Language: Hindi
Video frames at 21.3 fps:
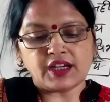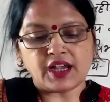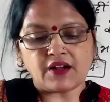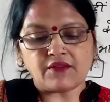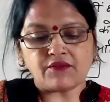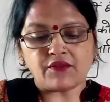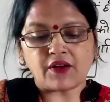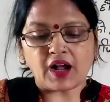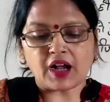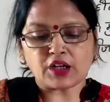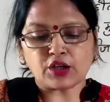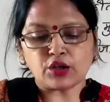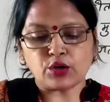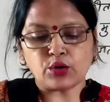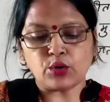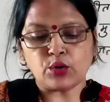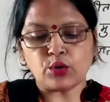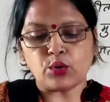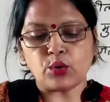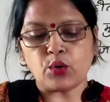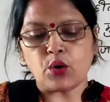या
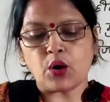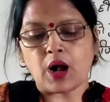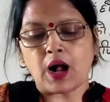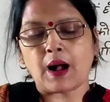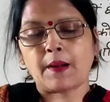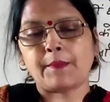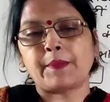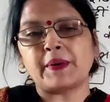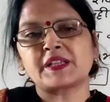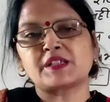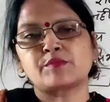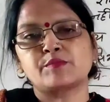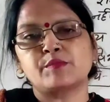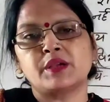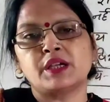वाक्यों को आपस